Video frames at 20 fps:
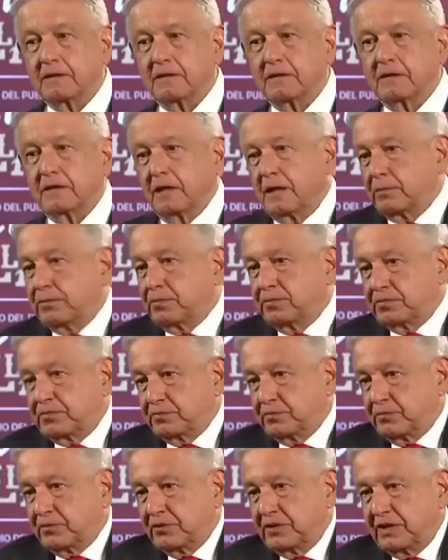y las
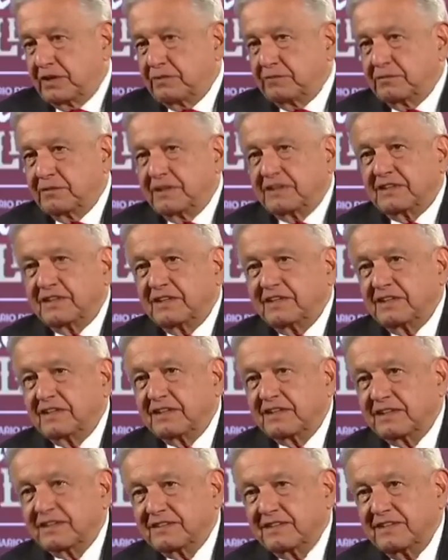podían
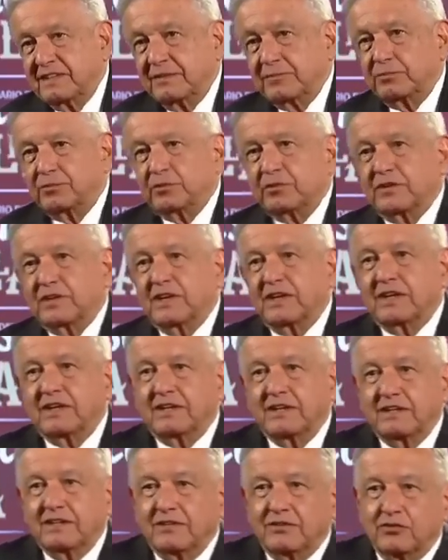mantener así
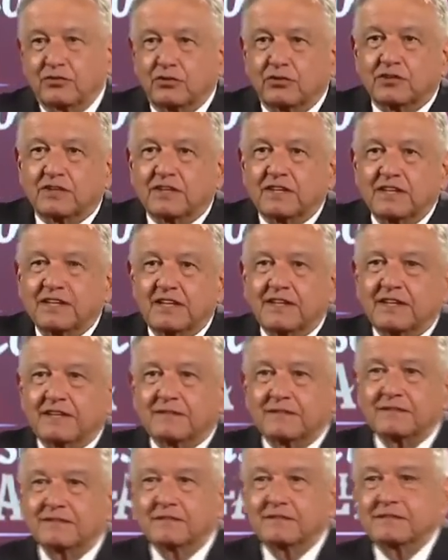porque no tenían